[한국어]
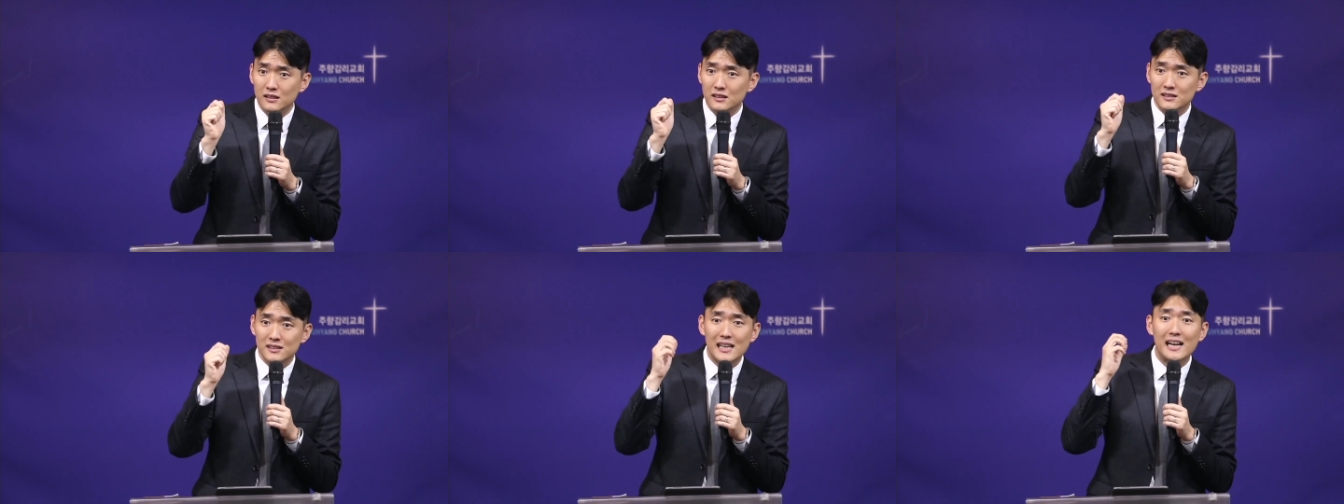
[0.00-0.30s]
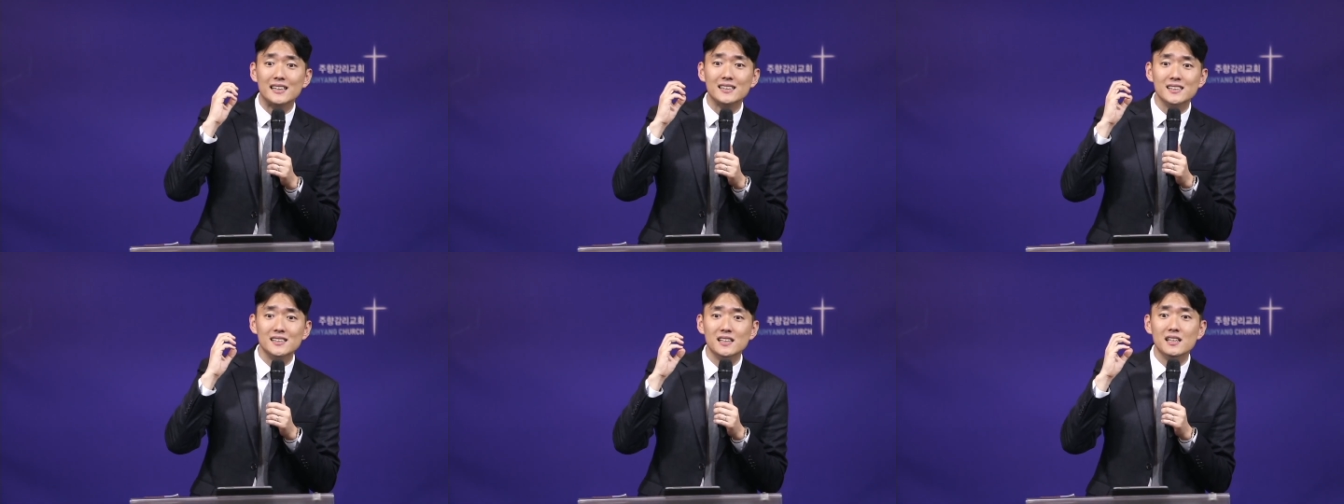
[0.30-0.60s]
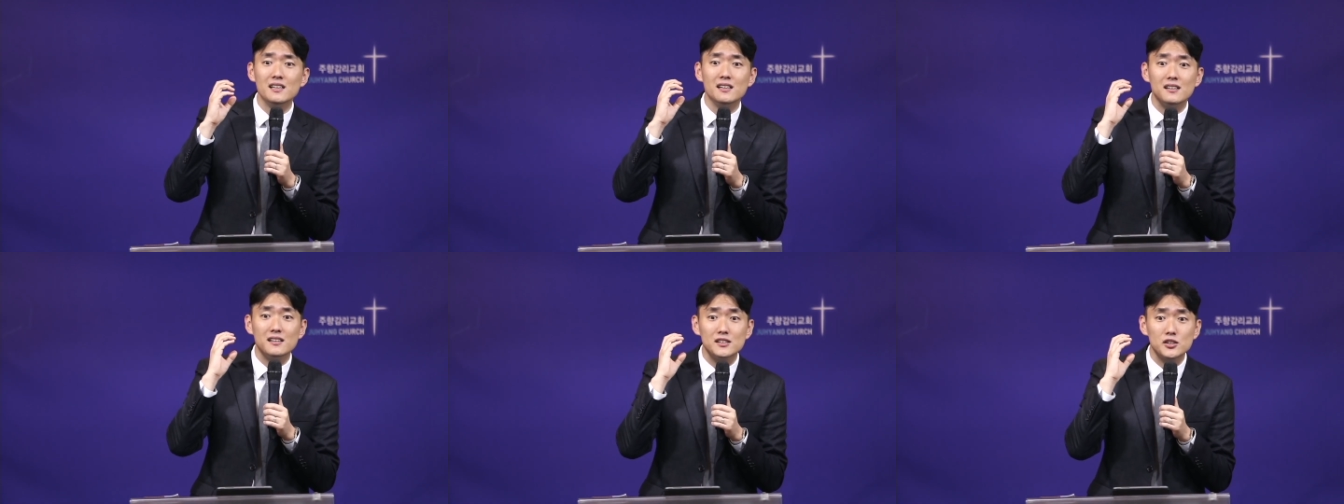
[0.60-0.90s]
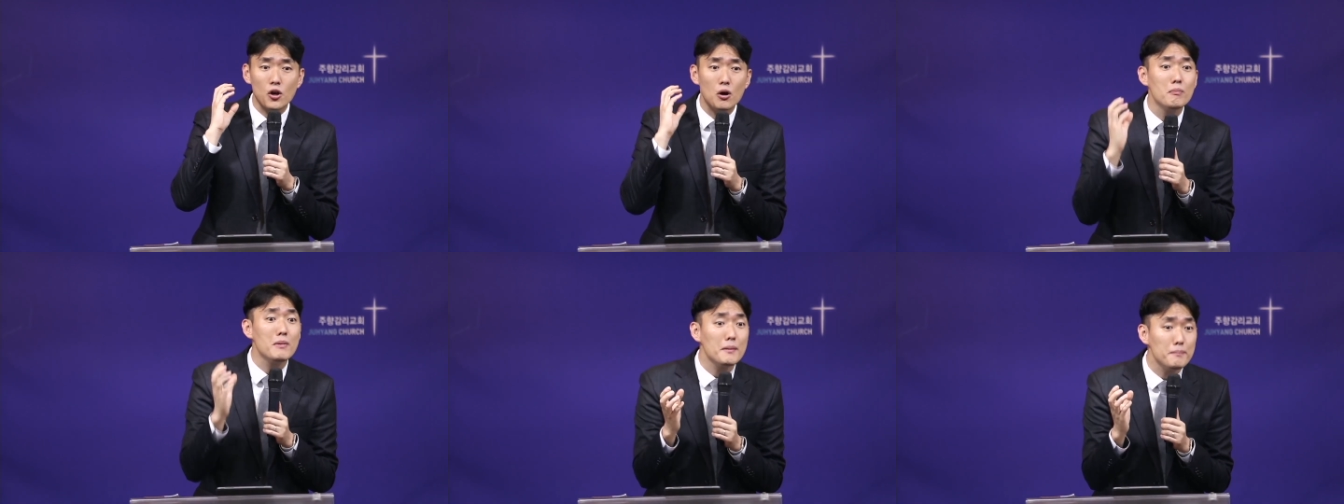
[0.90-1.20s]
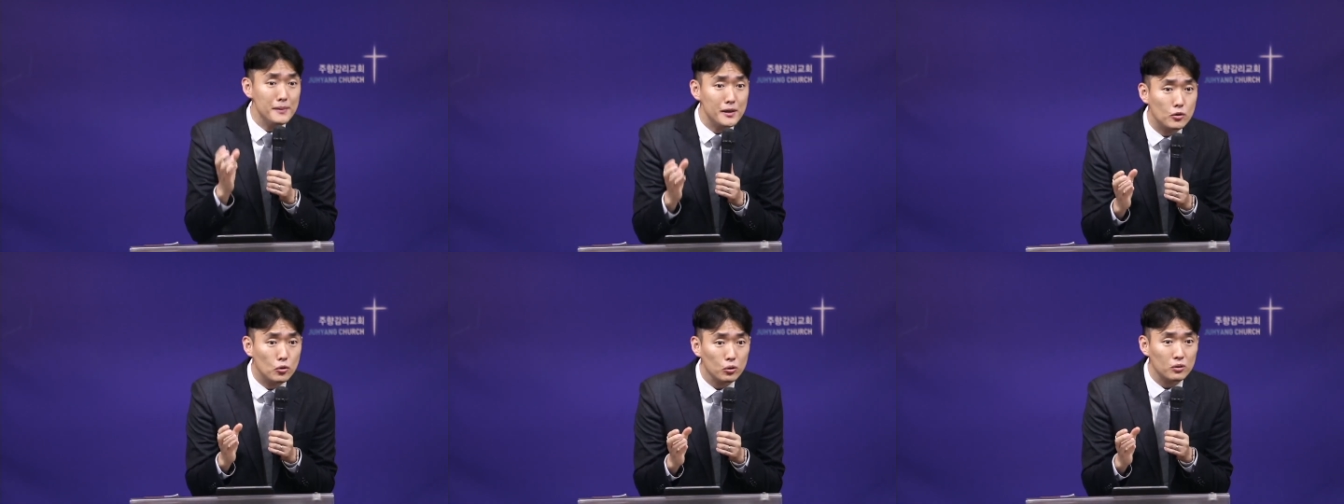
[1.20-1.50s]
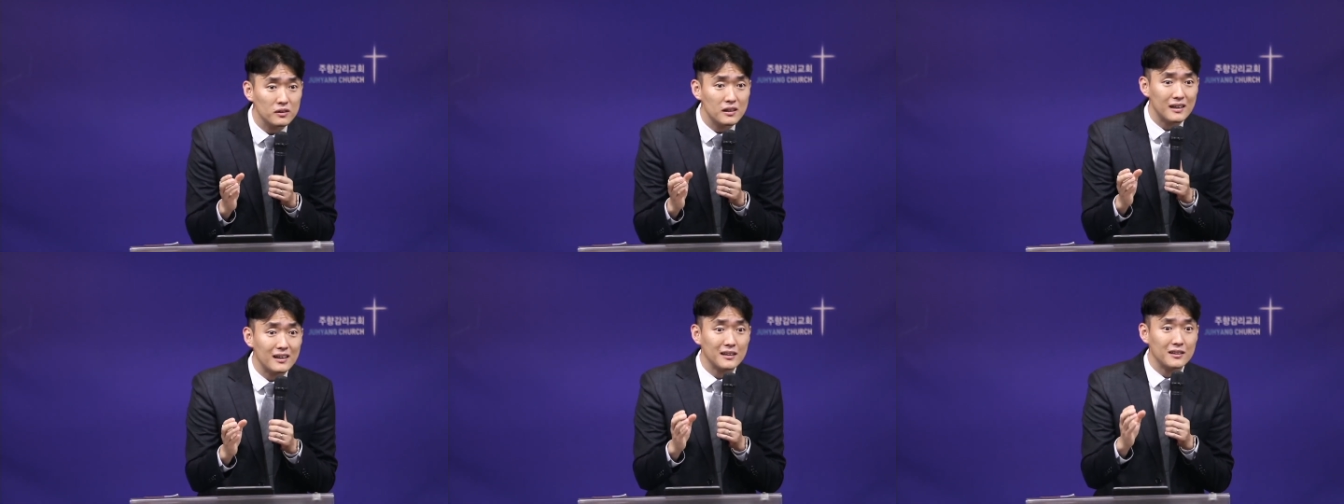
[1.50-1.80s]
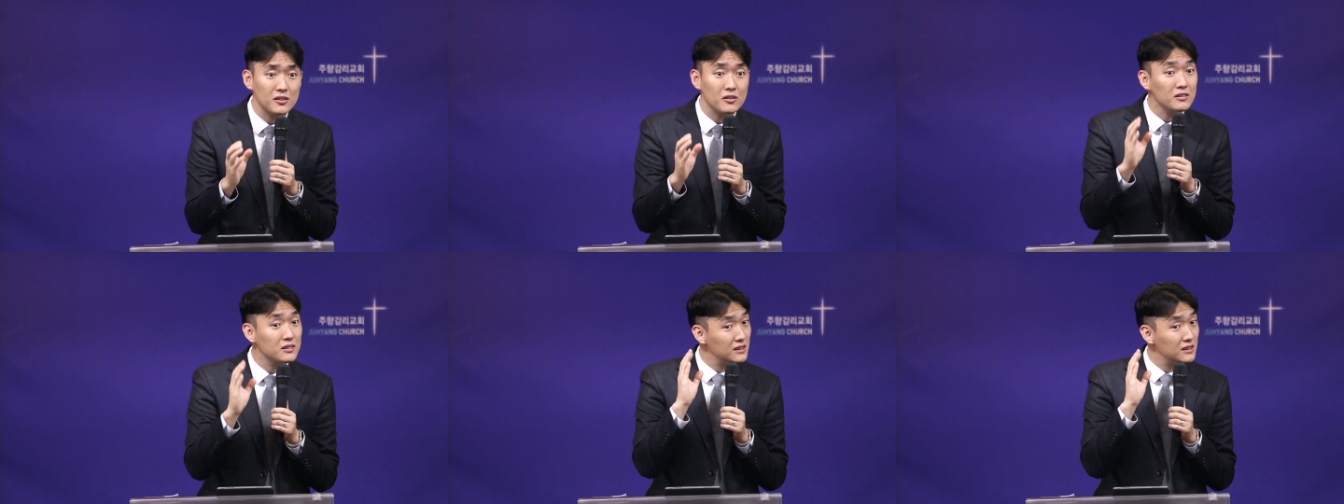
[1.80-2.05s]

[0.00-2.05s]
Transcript: 자신이 정말 믿고 따랐던